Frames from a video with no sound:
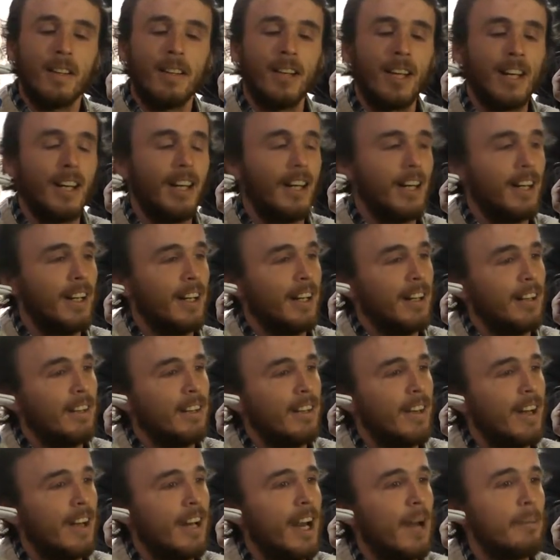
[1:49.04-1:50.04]
Eh,
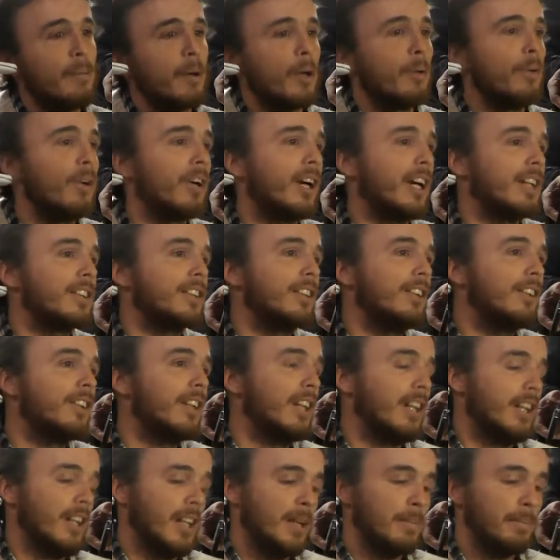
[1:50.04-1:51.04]
las
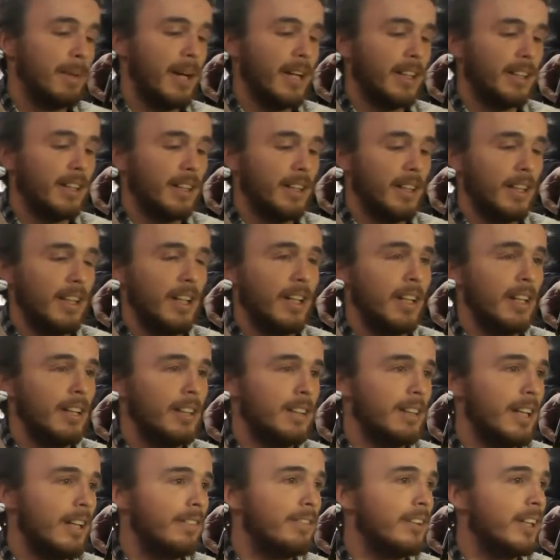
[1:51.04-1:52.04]
provocaciones de parte
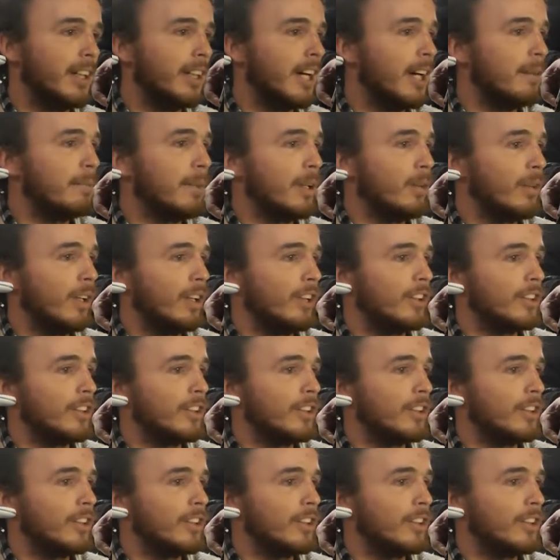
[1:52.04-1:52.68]
del fiscal Manuel